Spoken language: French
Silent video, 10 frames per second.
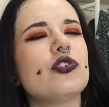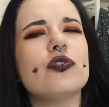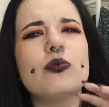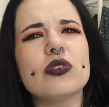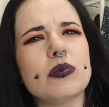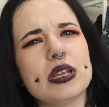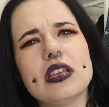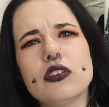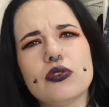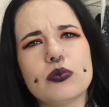Je veux qu'on mon
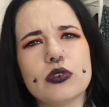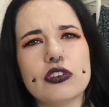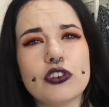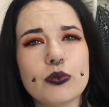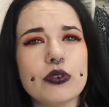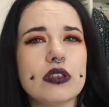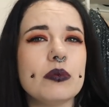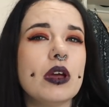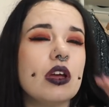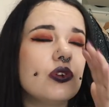démaquillage soit le moins chiant
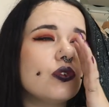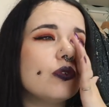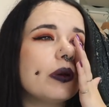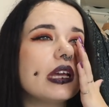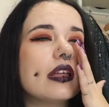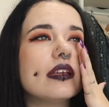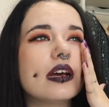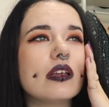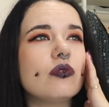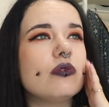possible. Je veux pas garder
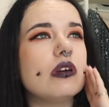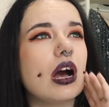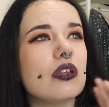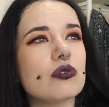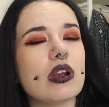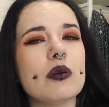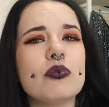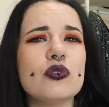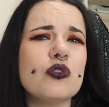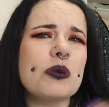un résidu gras sur la
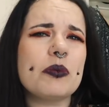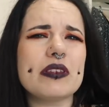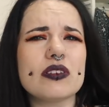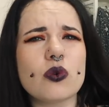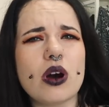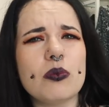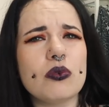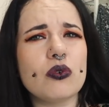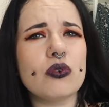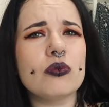peau. Je veux pas passer trois
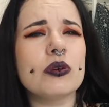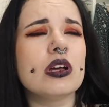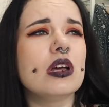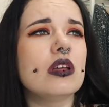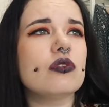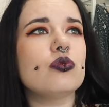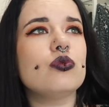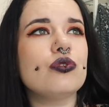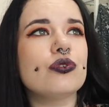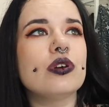plombes
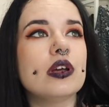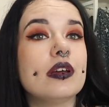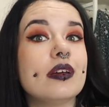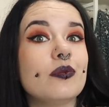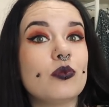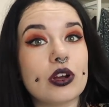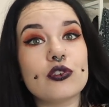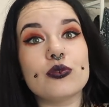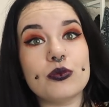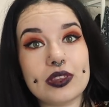Surtout que moi,
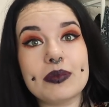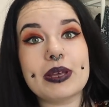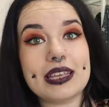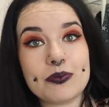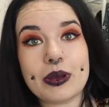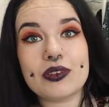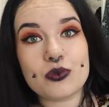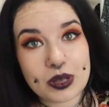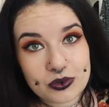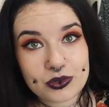je ne me démaquille pas
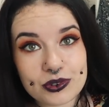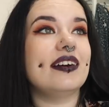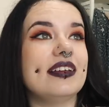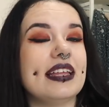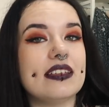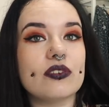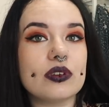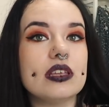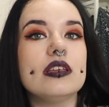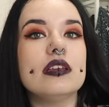sous ma douche. Il euh, y a des
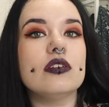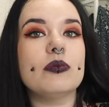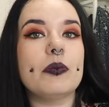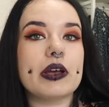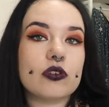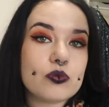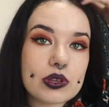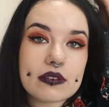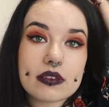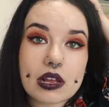gens qui, euh, bah, par
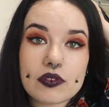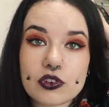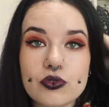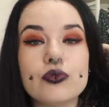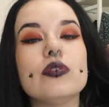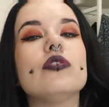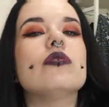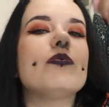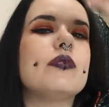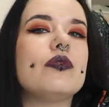exemple, qui se lavent les cheveux tous les
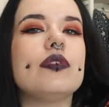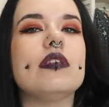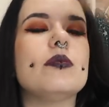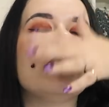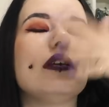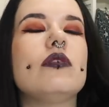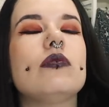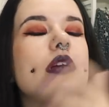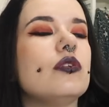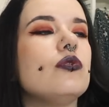jours, pof, ils se démaquillent
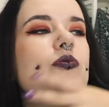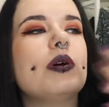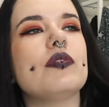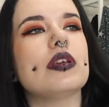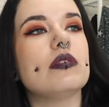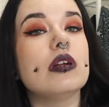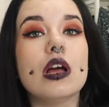sous la douche, paf, ça